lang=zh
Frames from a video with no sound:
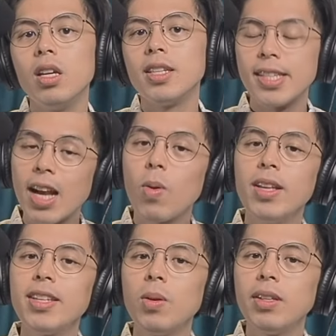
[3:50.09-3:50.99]
检察
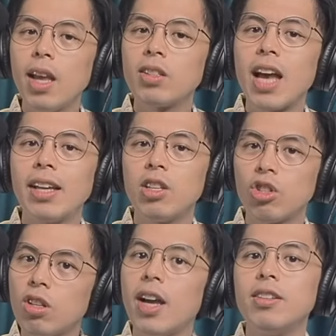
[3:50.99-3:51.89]
官将会调查他的
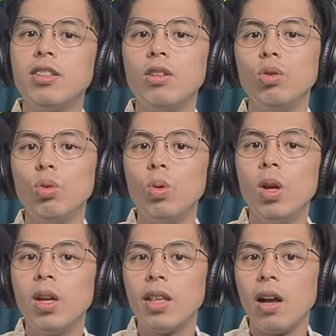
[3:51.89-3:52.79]
涉案程度，
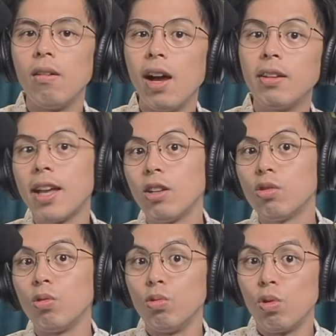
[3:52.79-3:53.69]
然后还有他
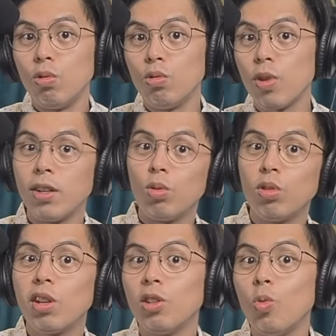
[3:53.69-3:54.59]
从中赚了多
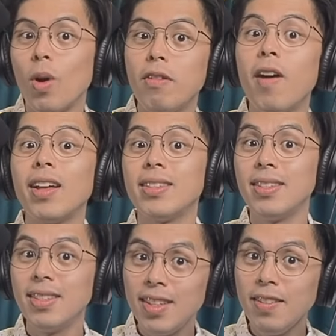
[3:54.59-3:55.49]
少的违法
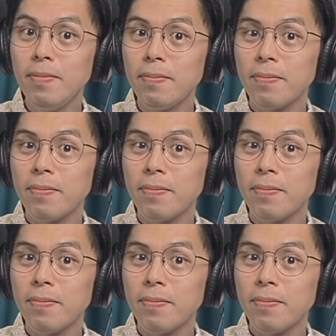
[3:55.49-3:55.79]
资金。